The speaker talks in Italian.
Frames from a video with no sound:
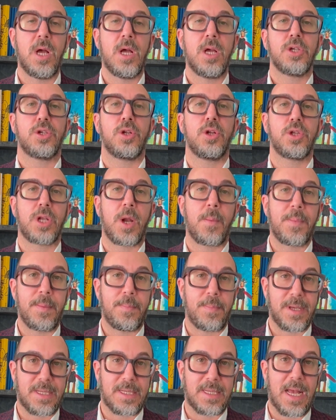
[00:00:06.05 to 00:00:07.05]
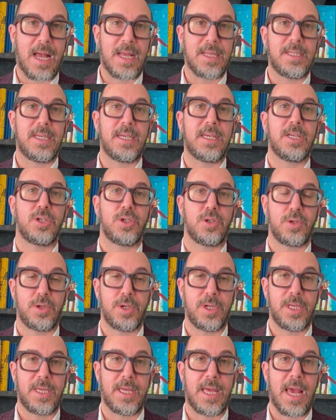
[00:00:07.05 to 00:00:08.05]
Sono troppi passaggi che sono
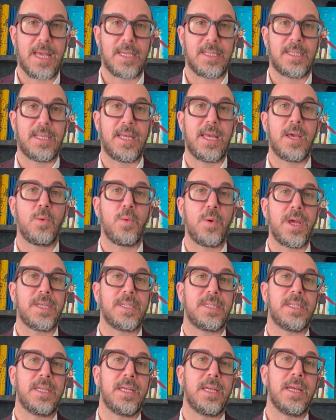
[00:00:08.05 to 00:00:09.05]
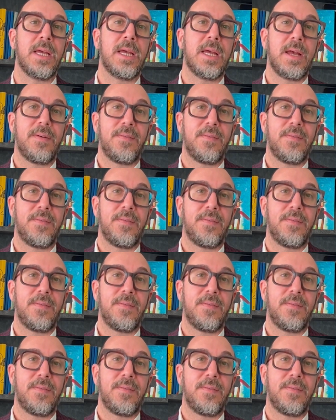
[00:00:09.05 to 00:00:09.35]
richiesti e questi